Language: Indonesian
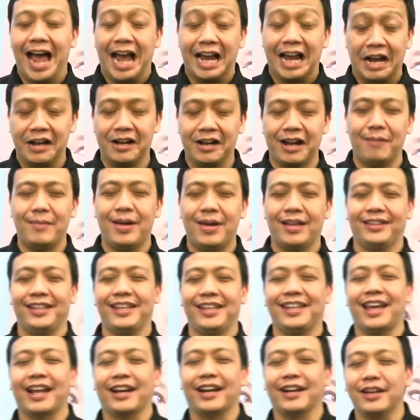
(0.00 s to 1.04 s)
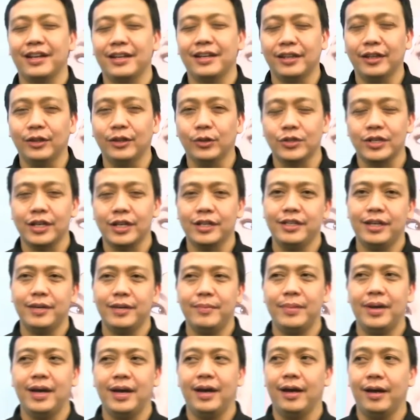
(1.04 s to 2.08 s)
agak dramatik karena tentu saja
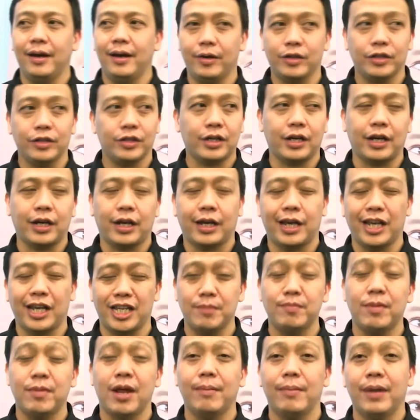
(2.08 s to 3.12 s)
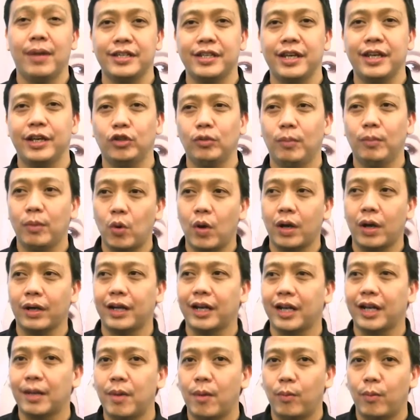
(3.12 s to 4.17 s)
uh, ke 19-nya itu
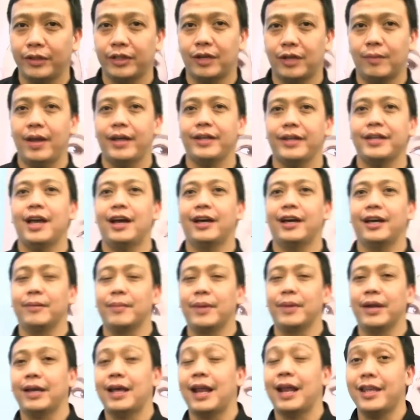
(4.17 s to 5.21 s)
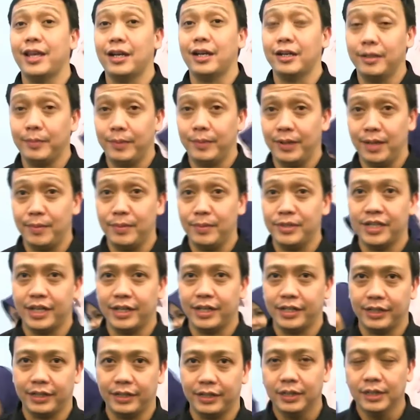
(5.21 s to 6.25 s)
mengeluarkan kemampuan terbaiknya agar mereka layak dipilih
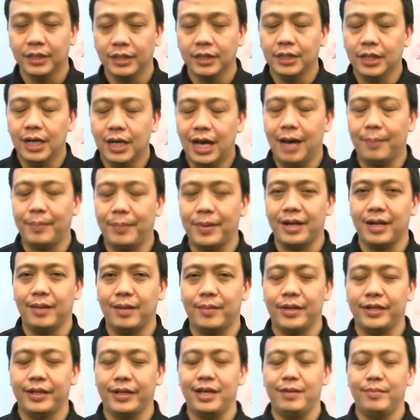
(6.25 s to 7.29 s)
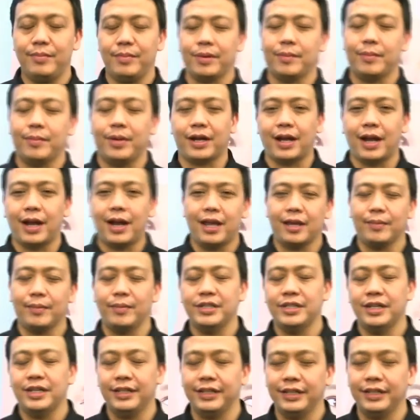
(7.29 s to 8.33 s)
menjadi apa namanya ya, mereka layak
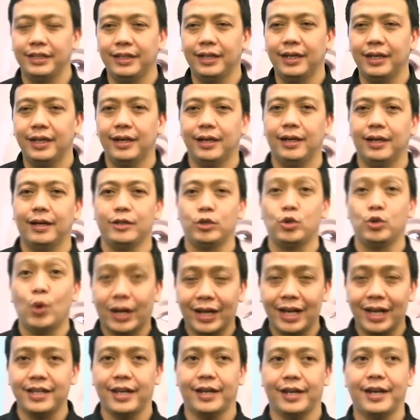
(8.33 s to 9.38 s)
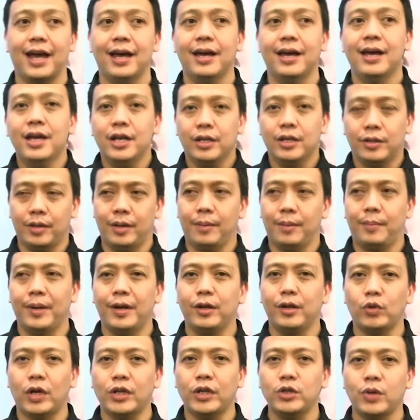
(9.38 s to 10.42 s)
menjadi uh, juaranya. Nah, uh,
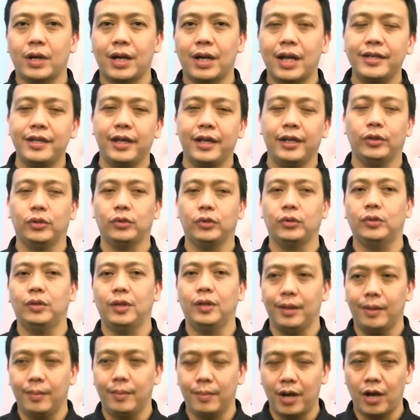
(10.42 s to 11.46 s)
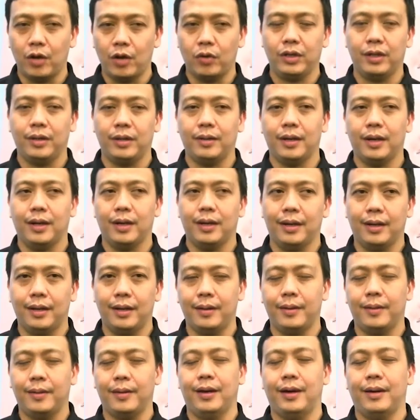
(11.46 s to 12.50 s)
penentuan juaranya itu uh, melalui
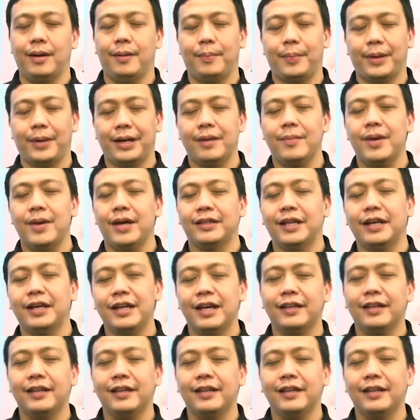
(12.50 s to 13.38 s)
uh, uh, perdebatan